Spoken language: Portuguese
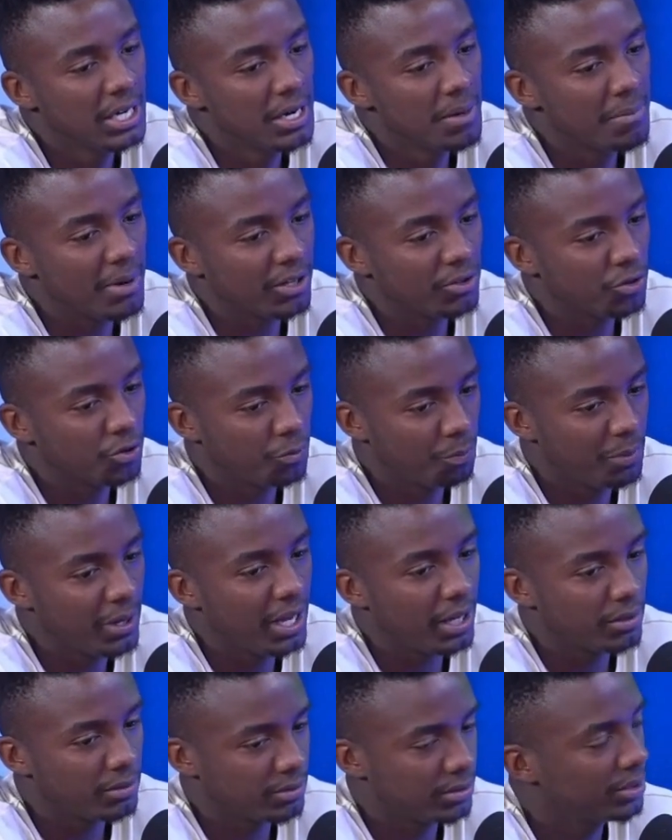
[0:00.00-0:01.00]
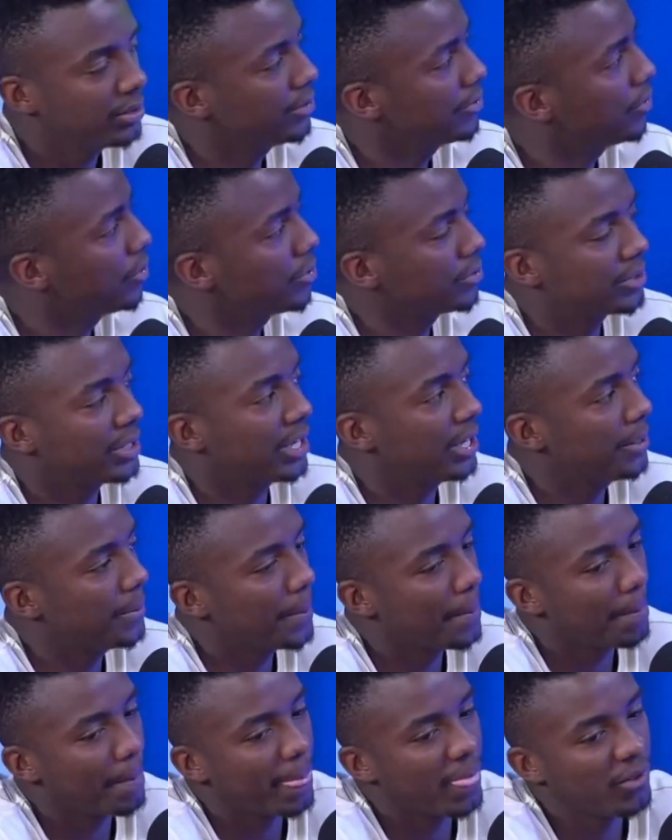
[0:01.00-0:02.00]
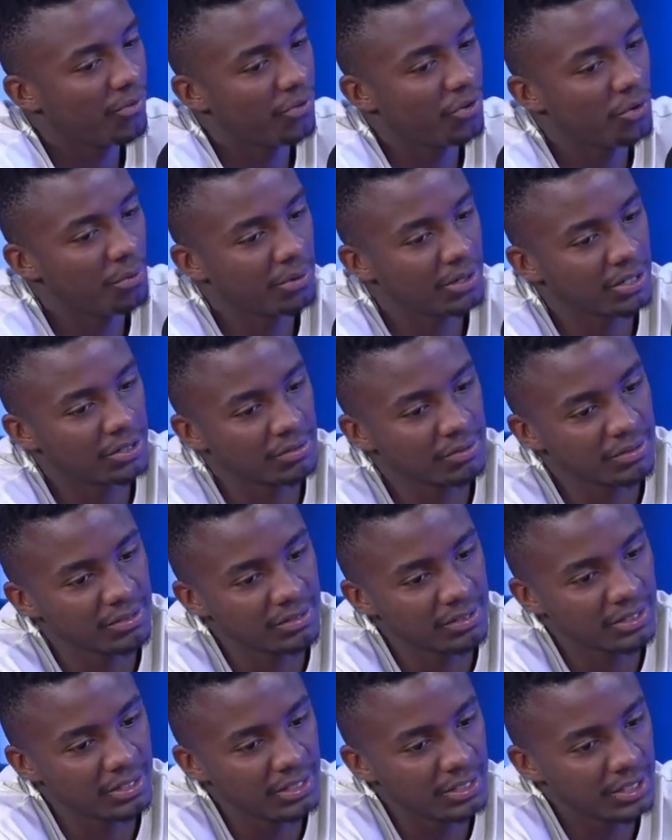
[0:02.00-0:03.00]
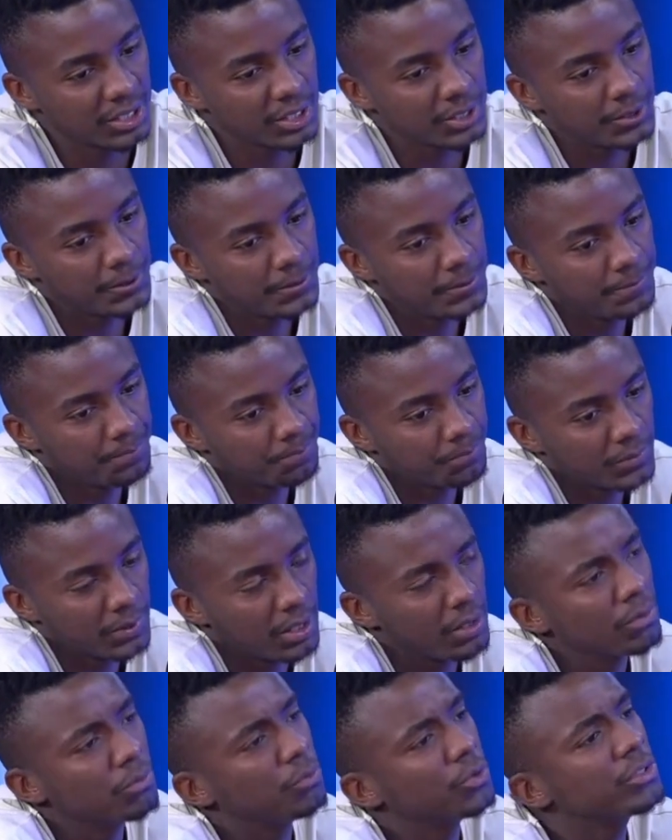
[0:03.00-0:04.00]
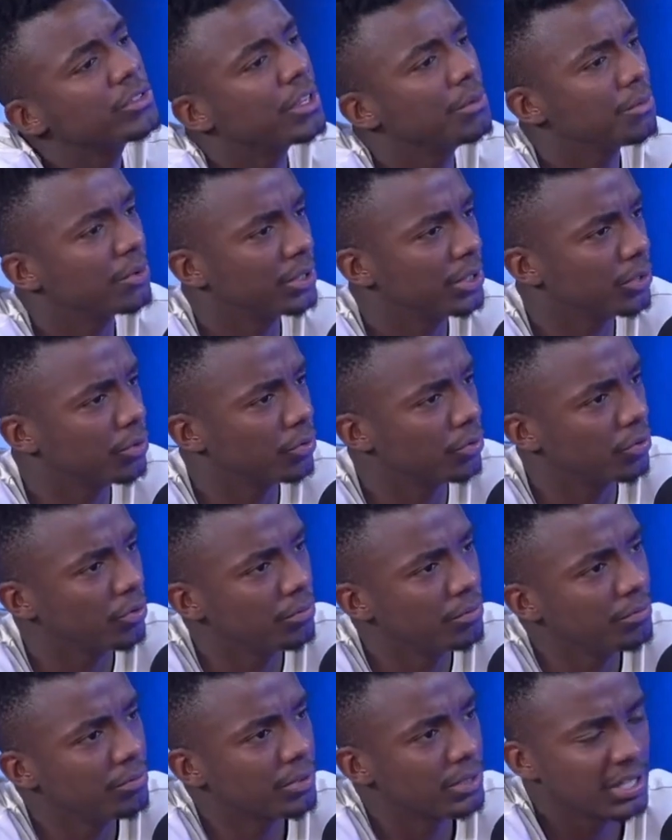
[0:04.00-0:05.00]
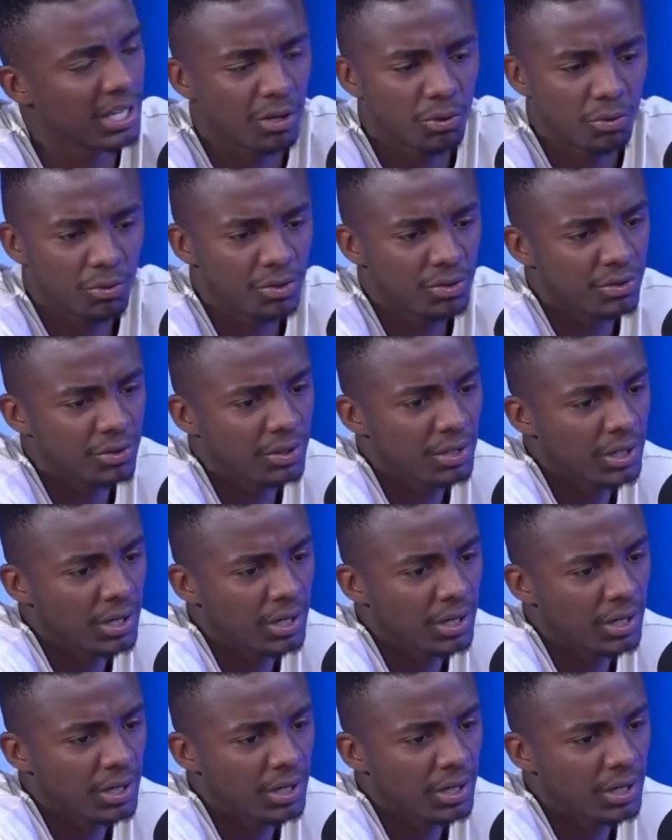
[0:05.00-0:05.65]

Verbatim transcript: Mas eu espero sim voltar. Foi uma das coisas que eu tenho muitos amigos dentro do clube até hoje.